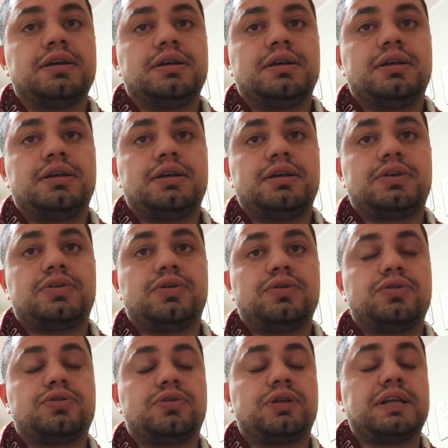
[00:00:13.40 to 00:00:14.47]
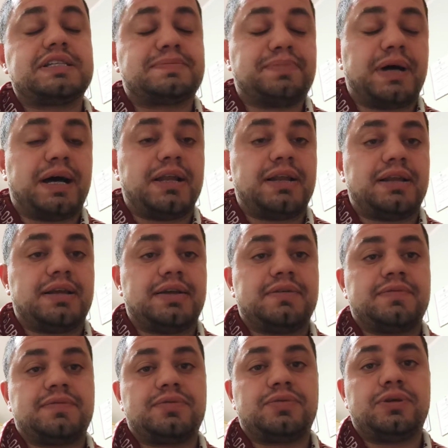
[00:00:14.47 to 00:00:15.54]
eh, contro la
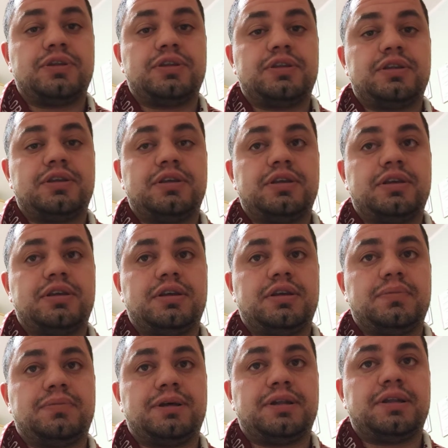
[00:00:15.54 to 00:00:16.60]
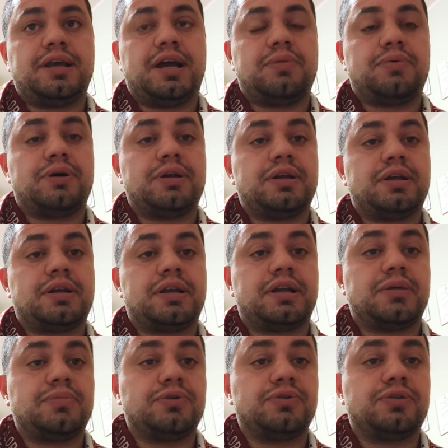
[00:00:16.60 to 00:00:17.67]
SPAL, quindi perdiamo al
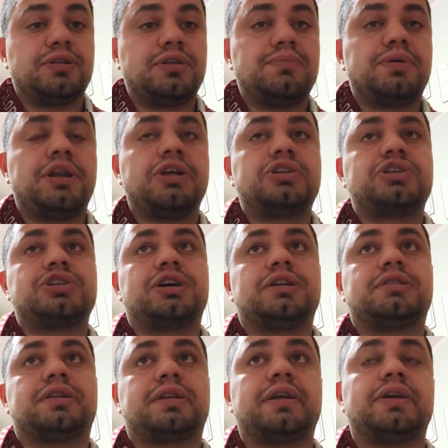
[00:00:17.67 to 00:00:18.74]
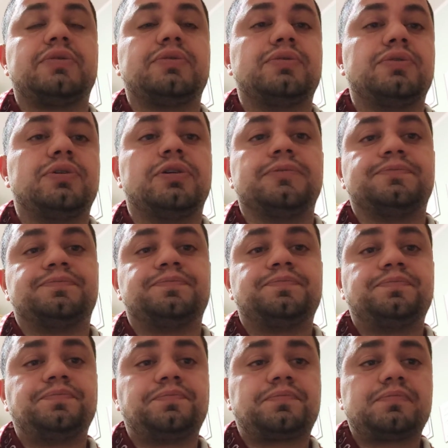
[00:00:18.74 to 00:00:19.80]
Rigamonti di Brescia 3-1.
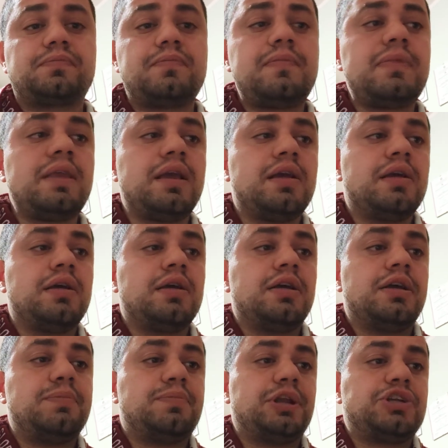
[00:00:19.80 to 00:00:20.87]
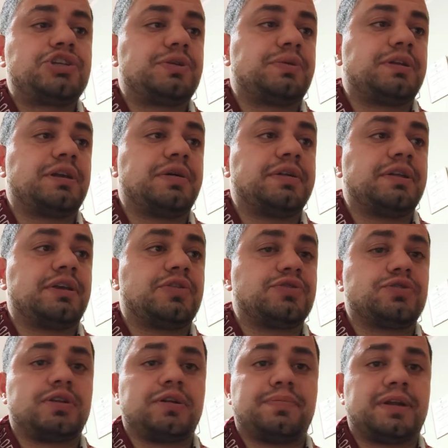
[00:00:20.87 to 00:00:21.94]
Il Brescia praticamente ha
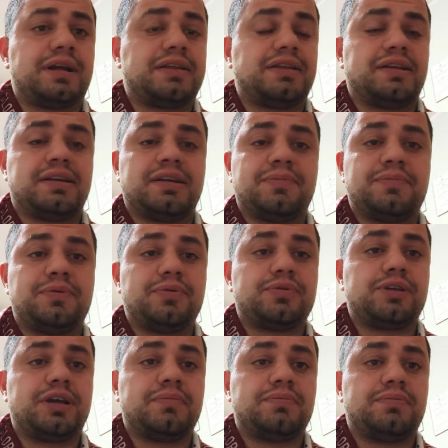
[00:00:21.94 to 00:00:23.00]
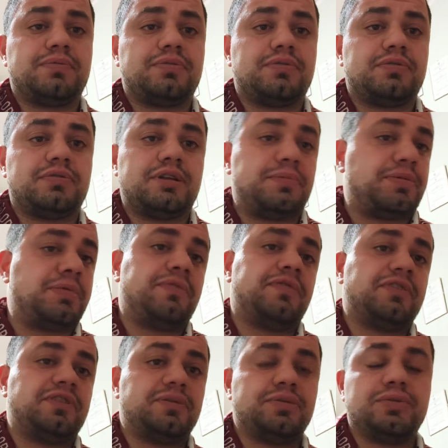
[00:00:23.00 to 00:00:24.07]
chiuso la pratica nel primo tempo, nei primi
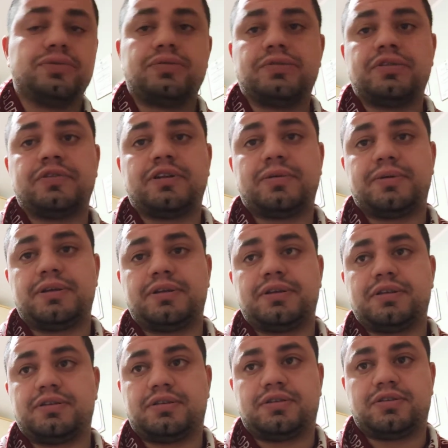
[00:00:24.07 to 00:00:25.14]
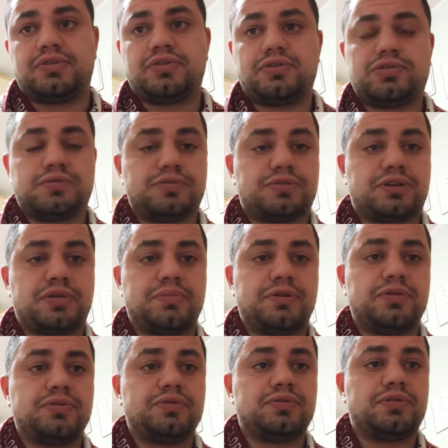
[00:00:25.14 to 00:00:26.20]
20 minuti, veramente è andato in gol dopo 3
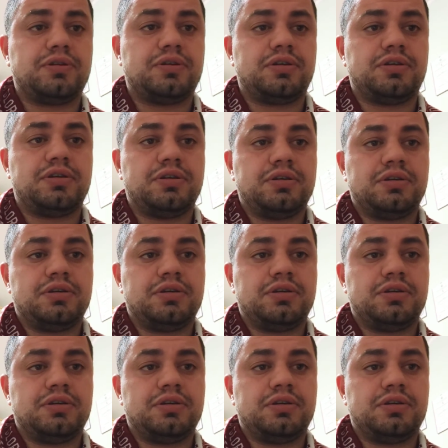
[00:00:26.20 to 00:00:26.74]
minuti